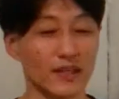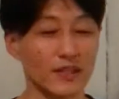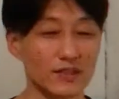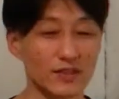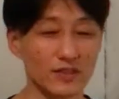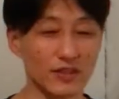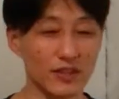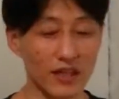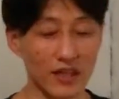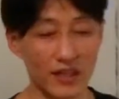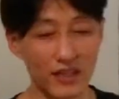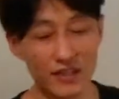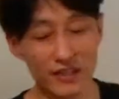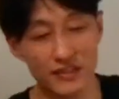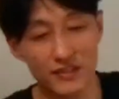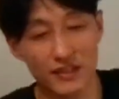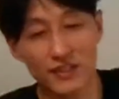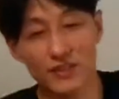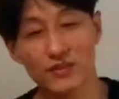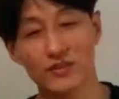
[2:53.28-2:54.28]
ちょっとあられ
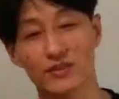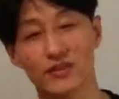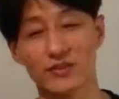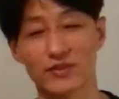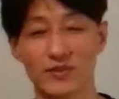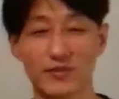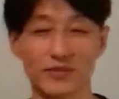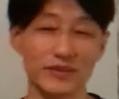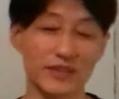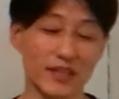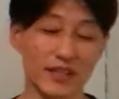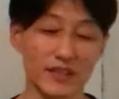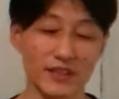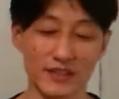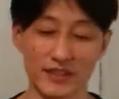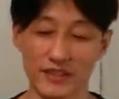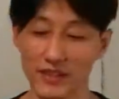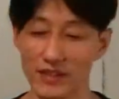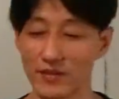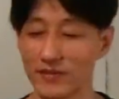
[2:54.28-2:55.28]
ちゃんのイントロみたいで
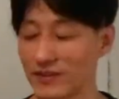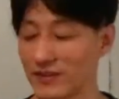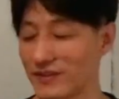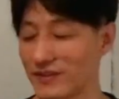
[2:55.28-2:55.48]
すけど、